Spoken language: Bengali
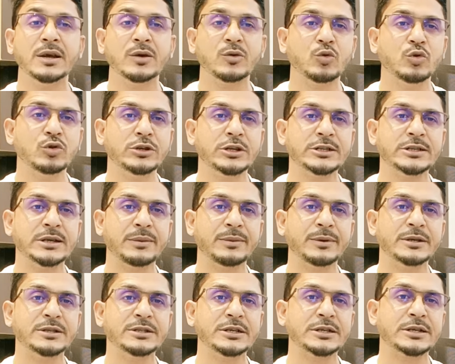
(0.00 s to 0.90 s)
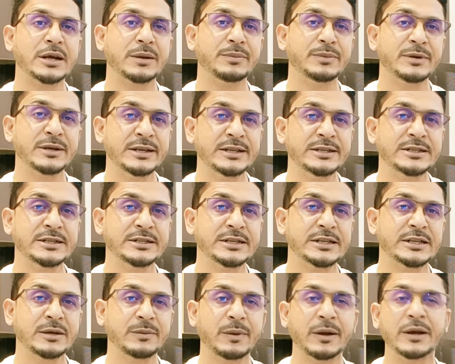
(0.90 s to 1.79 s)
ঘুরতে যাবেন সেটা আপনি নিজে
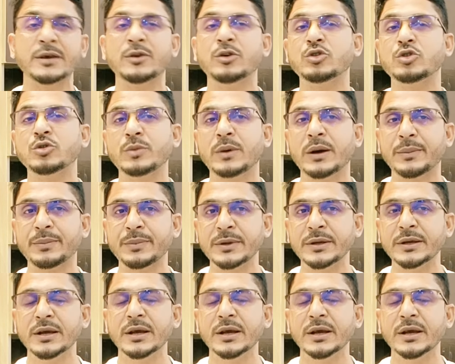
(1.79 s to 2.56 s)
যেতে পারেন অথবা আপনি